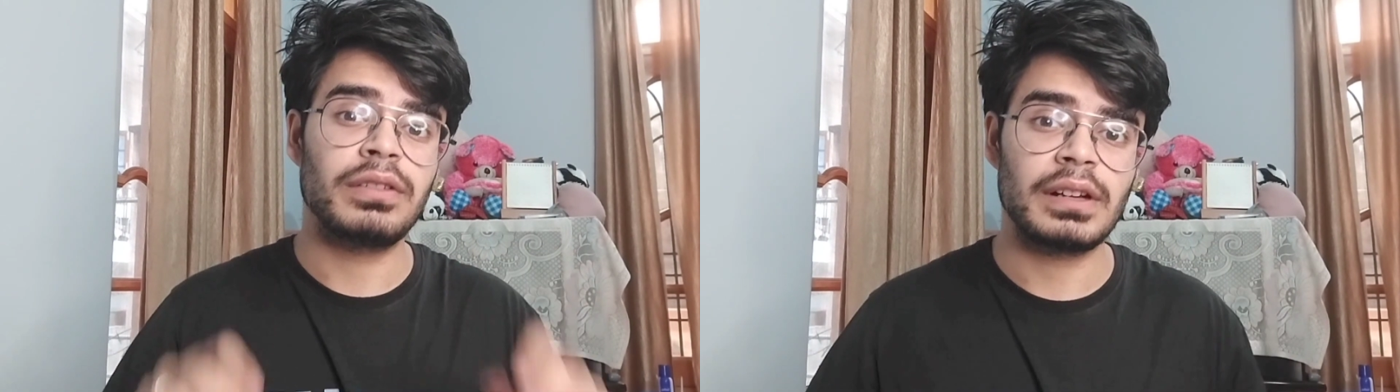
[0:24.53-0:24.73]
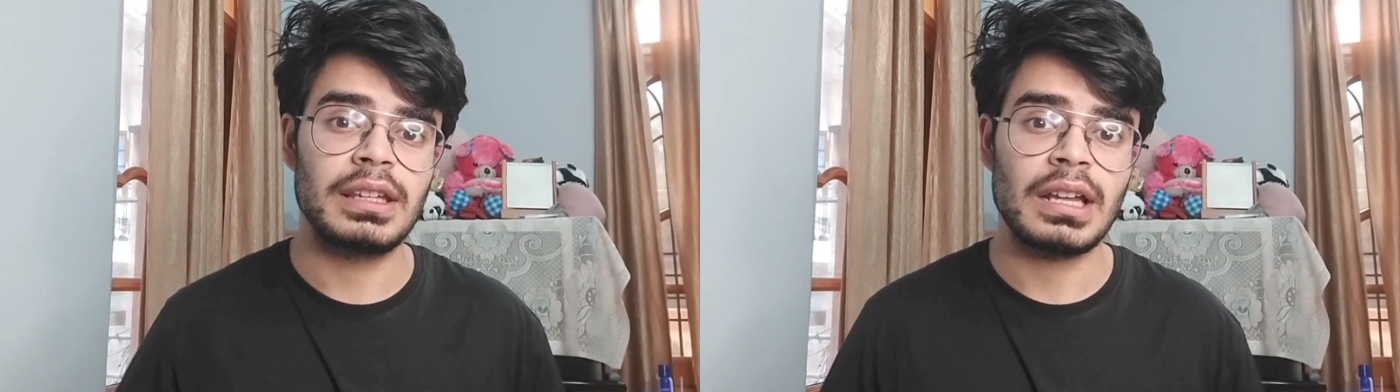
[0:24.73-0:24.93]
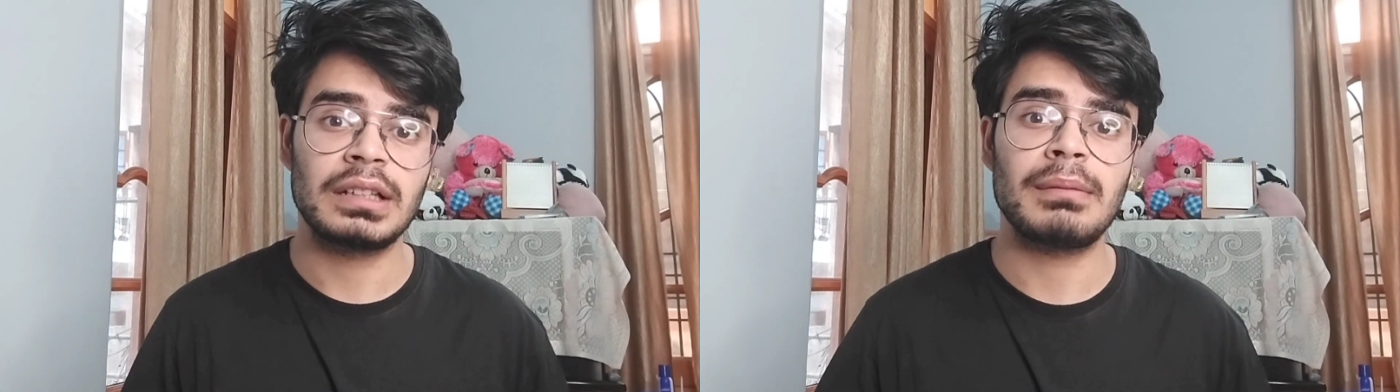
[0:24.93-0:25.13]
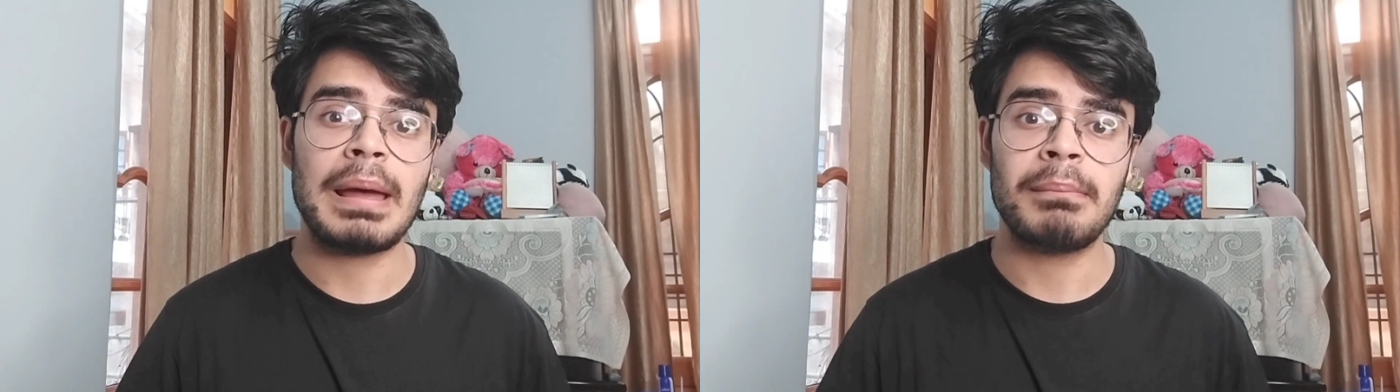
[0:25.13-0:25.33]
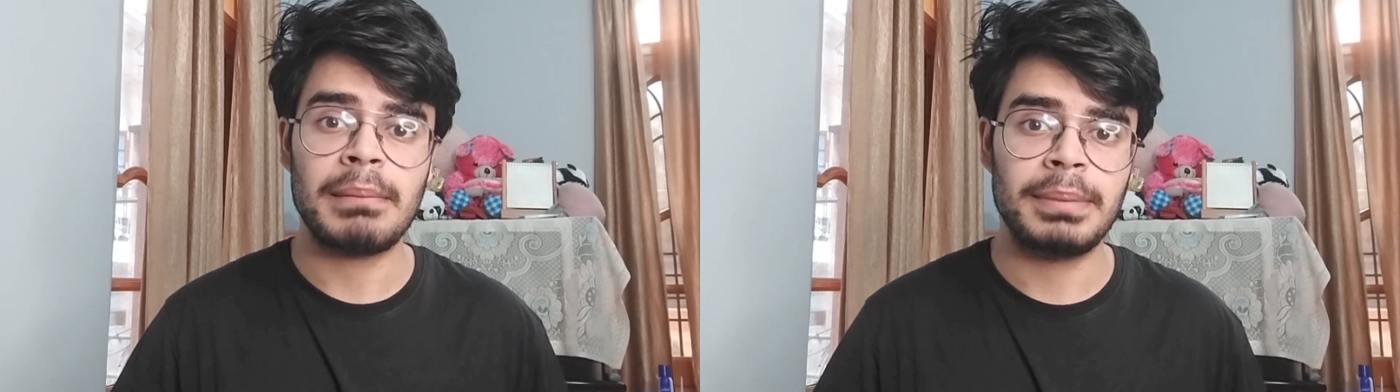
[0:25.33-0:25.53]
ऑफर किया
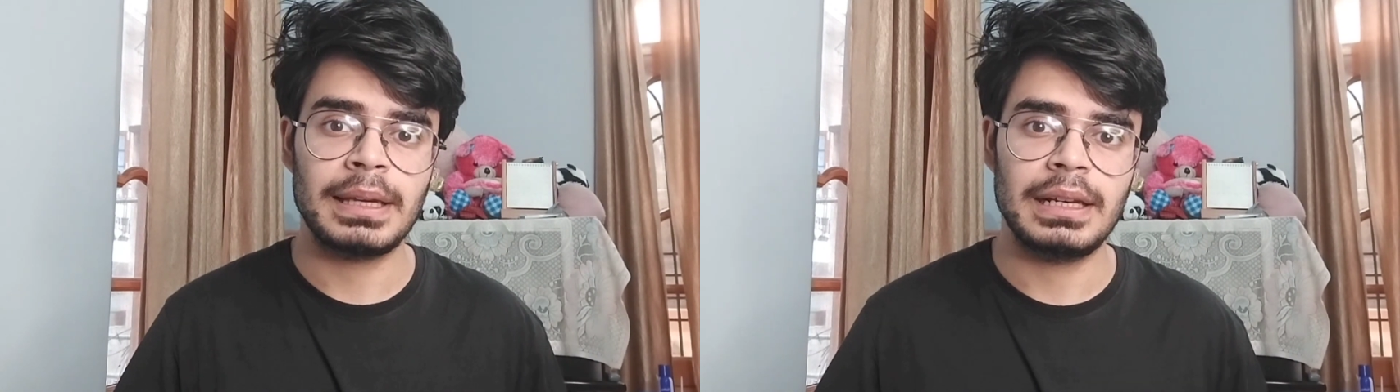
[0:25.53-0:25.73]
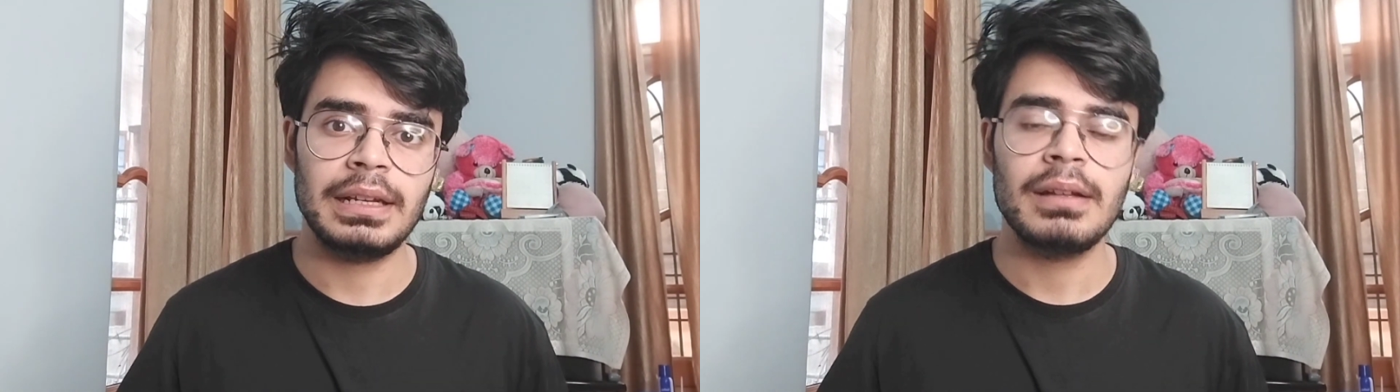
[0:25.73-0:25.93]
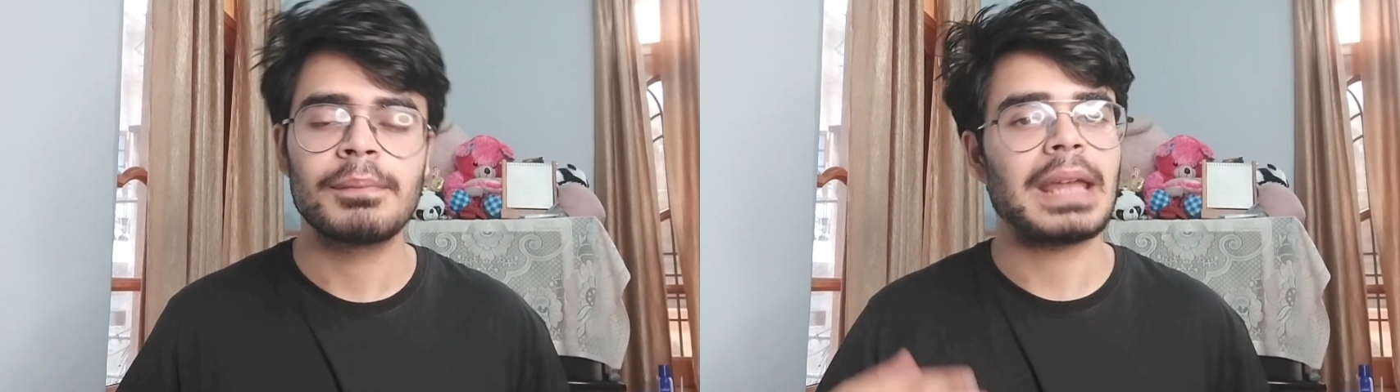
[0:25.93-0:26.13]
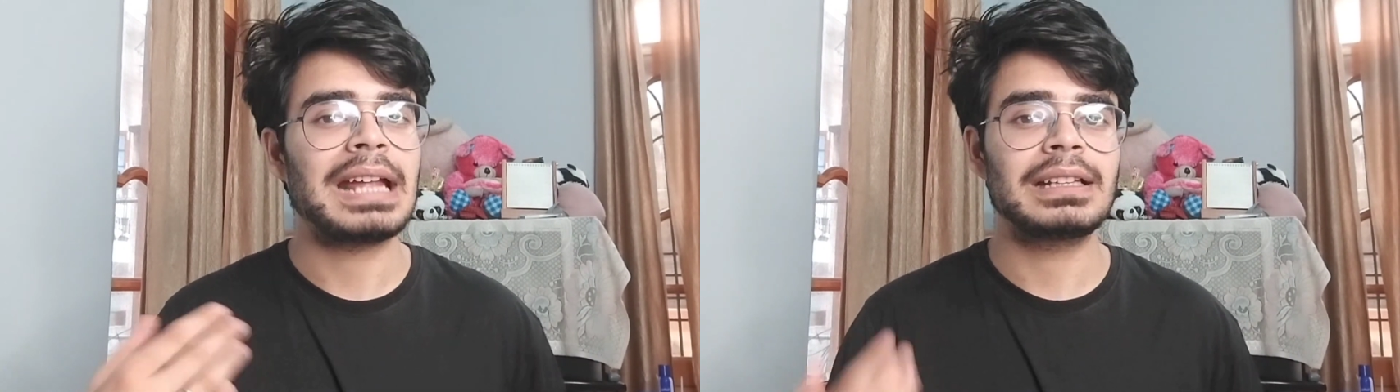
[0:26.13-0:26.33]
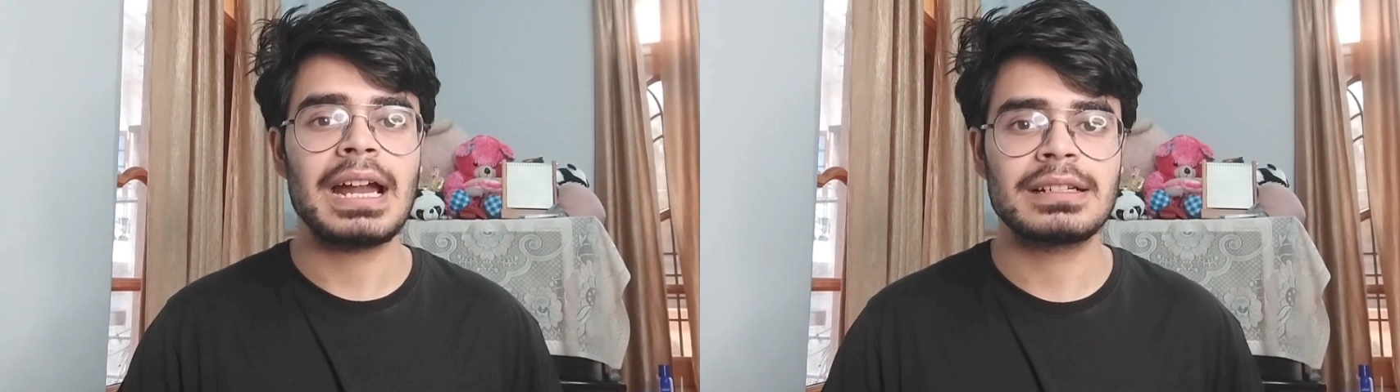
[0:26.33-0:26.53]
था एम्बापे के लिए
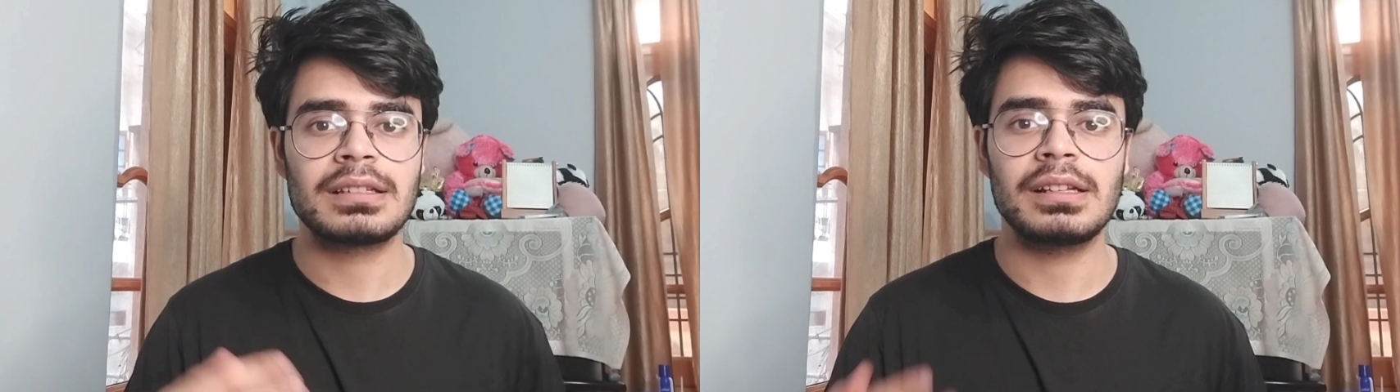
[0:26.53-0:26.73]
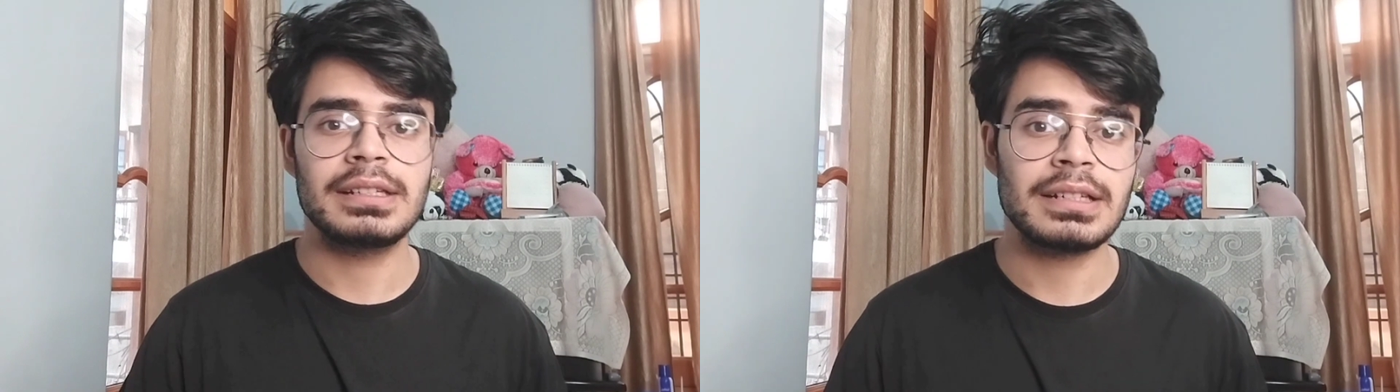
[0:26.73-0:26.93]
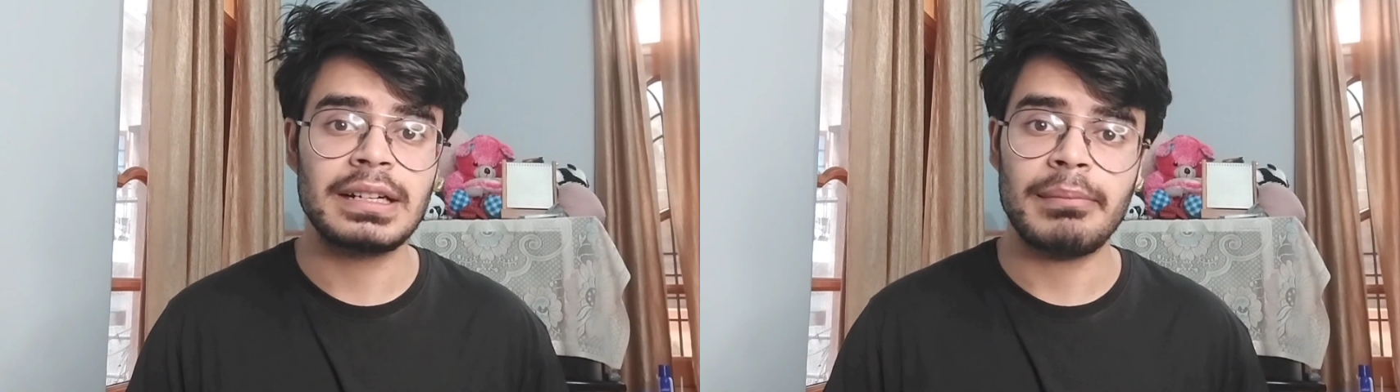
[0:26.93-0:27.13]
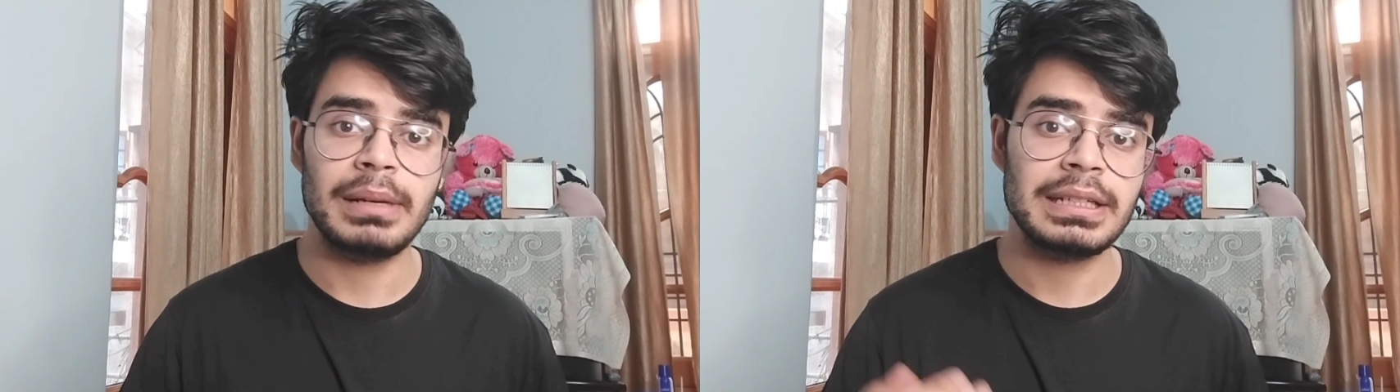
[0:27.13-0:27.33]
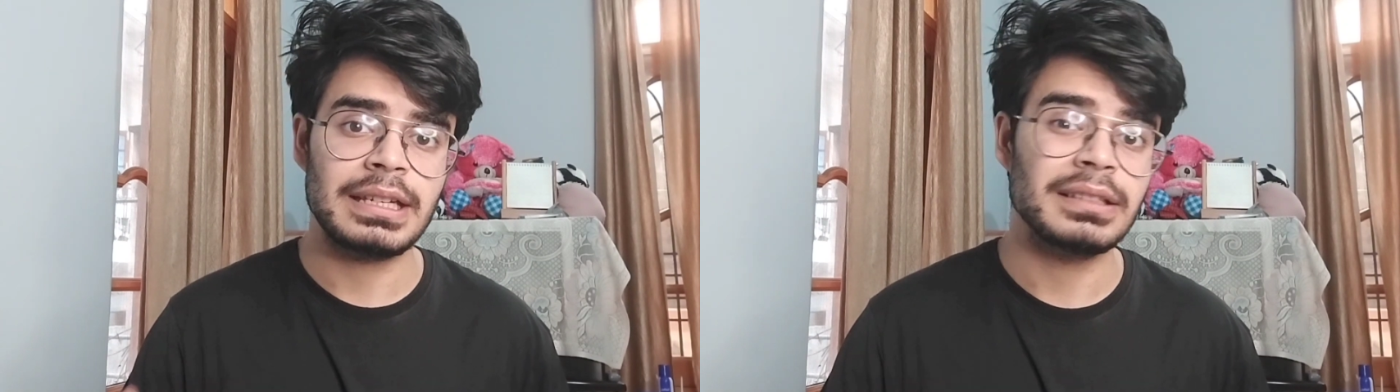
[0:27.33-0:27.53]
एंड दैट्स द रीज़न
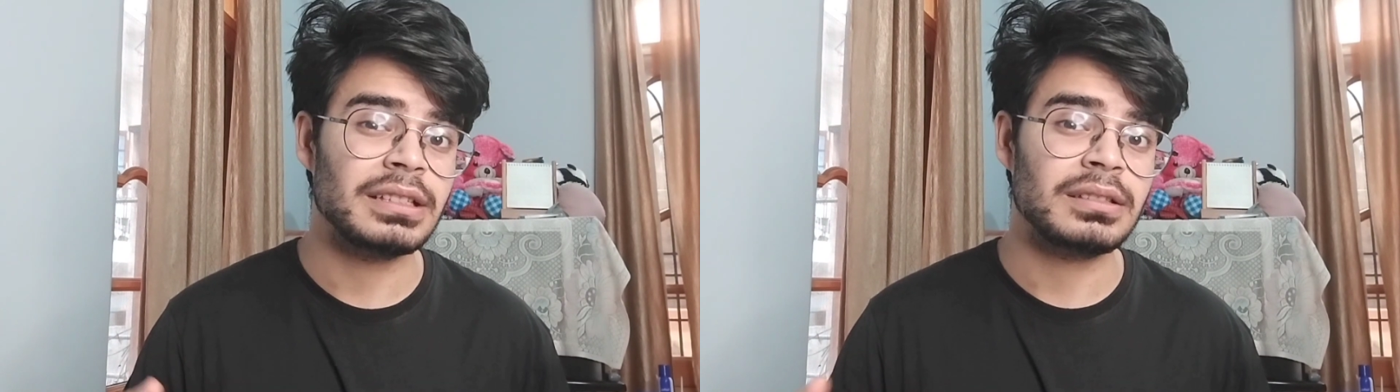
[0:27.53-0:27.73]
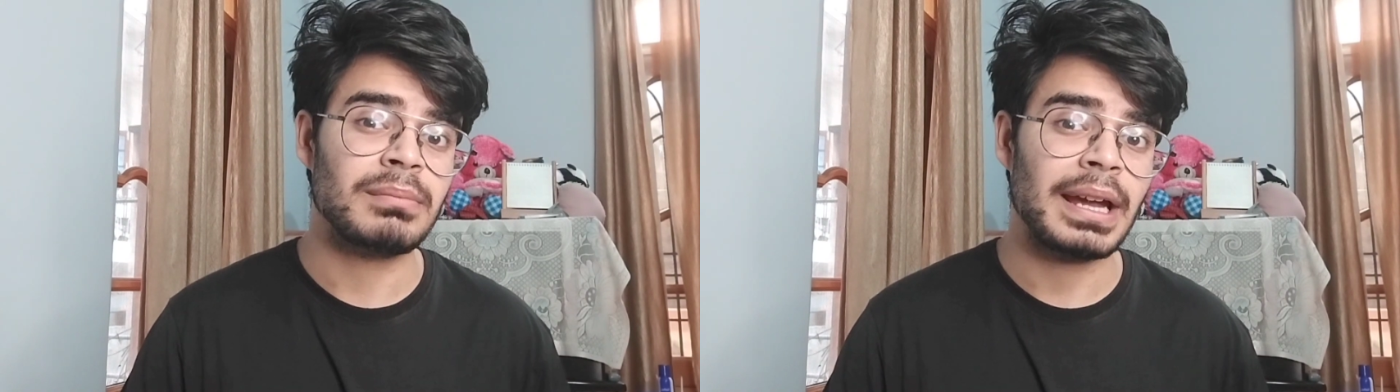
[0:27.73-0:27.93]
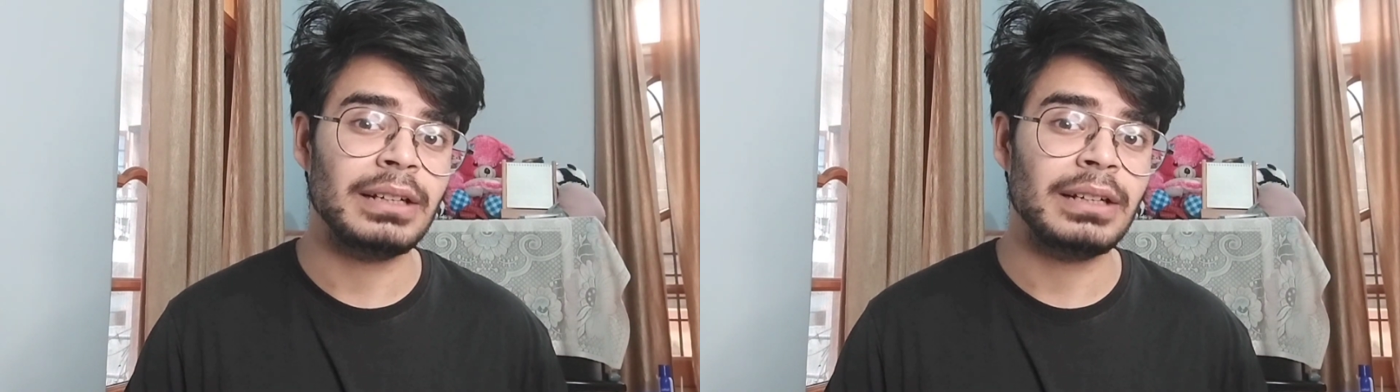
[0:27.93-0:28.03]
डेम्बले चेंज इज